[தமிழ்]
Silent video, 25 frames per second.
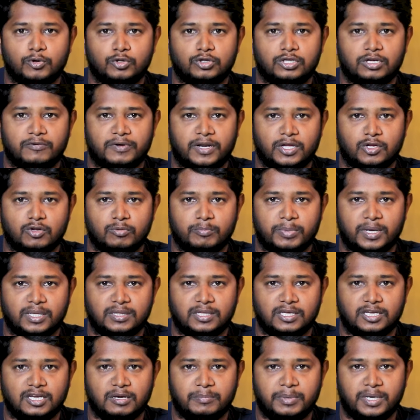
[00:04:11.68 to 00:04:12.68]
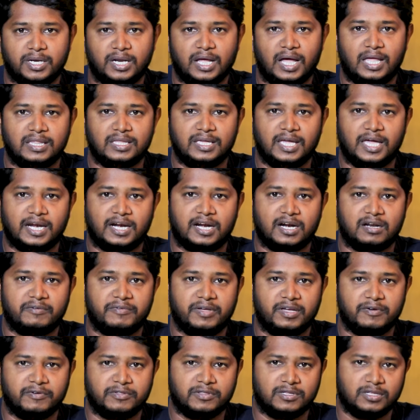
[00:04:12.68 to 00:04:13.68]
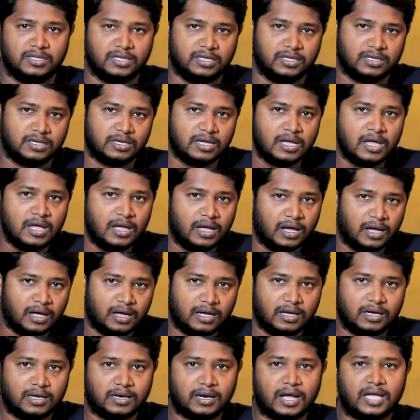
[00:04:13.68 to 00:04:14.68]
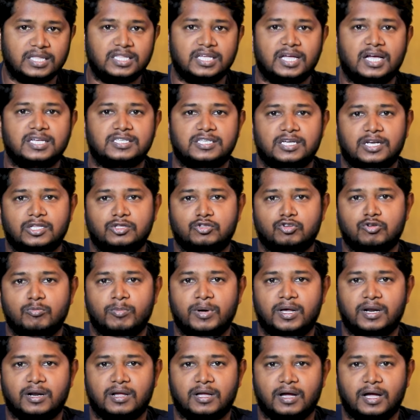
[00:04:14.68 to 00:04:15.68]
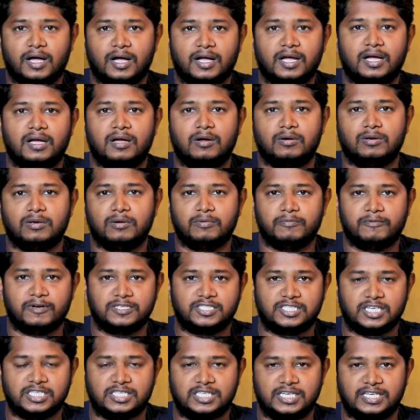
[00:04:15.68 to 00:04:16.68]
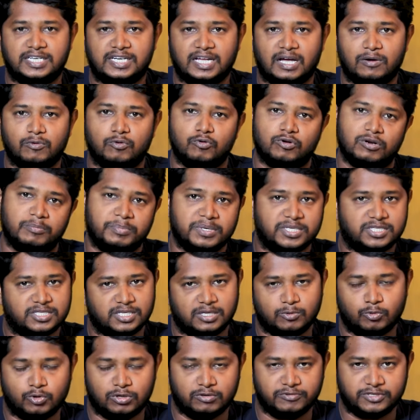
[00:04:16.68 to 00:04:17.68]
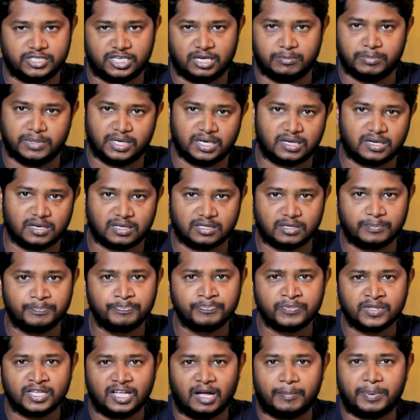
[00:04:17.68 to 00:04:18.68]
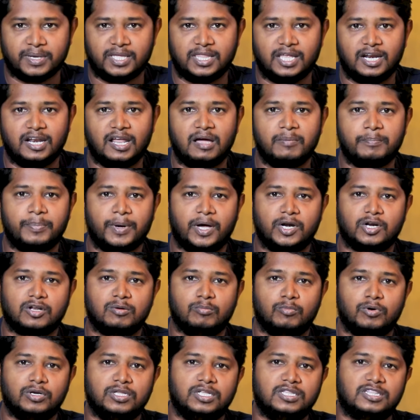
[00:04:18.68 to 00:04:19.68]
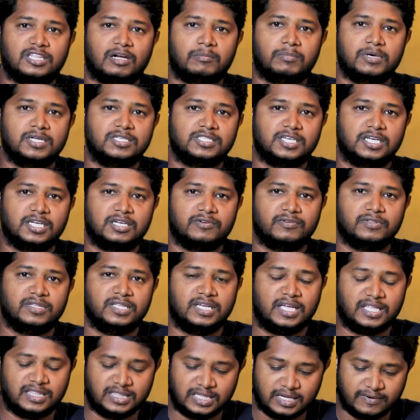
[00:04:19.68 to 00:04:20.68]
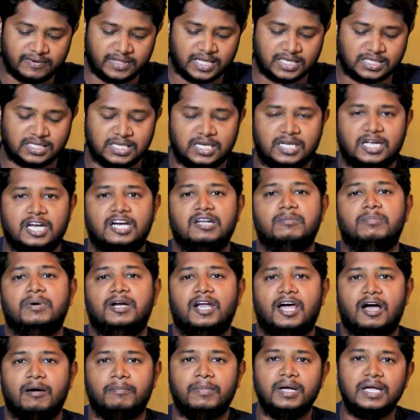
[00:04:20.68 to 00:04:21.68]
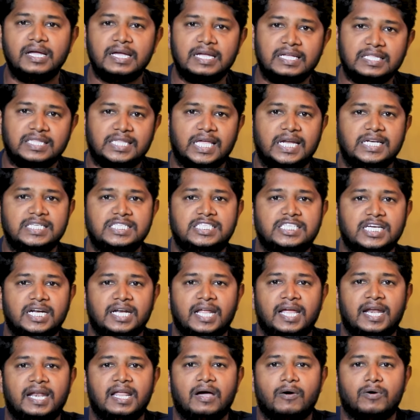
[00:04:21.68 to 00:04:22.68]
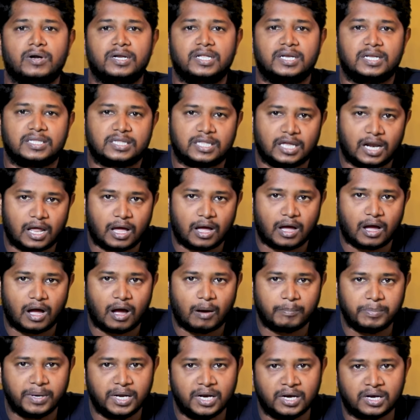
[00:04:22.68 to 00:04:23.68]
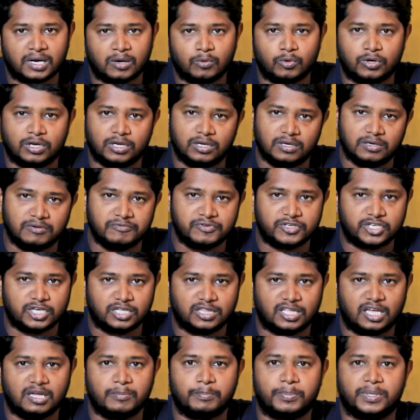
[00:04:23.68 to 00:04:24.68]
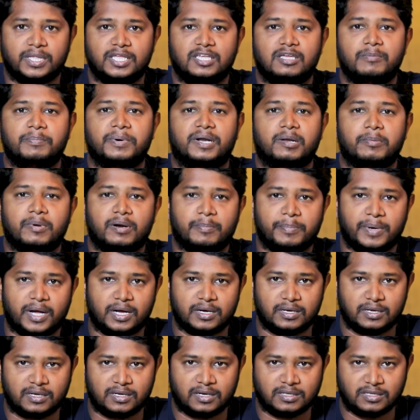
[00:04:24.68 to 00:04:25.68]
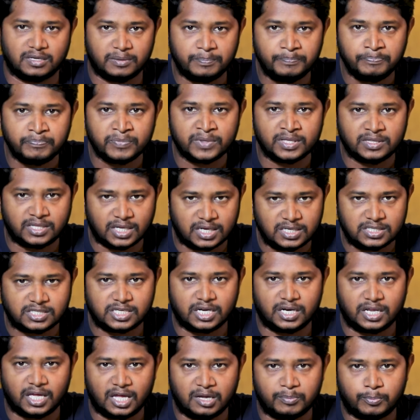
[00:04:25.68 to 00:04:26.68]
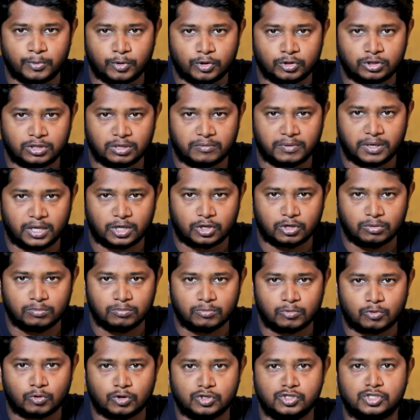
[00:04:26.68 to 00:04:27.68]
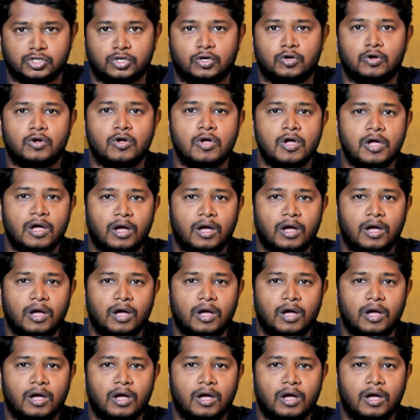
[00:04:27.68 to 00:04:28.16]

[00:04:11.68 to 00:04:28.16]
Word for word: பொறுத்த வரைக்கும் பார்த்தீங்க அப்படின்னா அது ஏற்கனவே வந்து ராதிகா சரத்குமாருக்காக வச்ச சீட்டாகவும் ஒரு பிரச்சனை ஒரு விஷயம் இருக்கிறது அப்போ இதெல்லாம் பார்க்கும் பொழுது தமிழிசைக்கு வந்து எந்தவித சிக்கலும் இல்லாமல் தென் சென்னையில் அவங்க நிறுத்தலாம் அப்படின்ற ஒரு விஷயம் தான் இப்போதைக்கு பரபரப்பாக இருக்கிறது தென் சென்னையை பொறுத்த வரைக்கும் கொஞ்சம்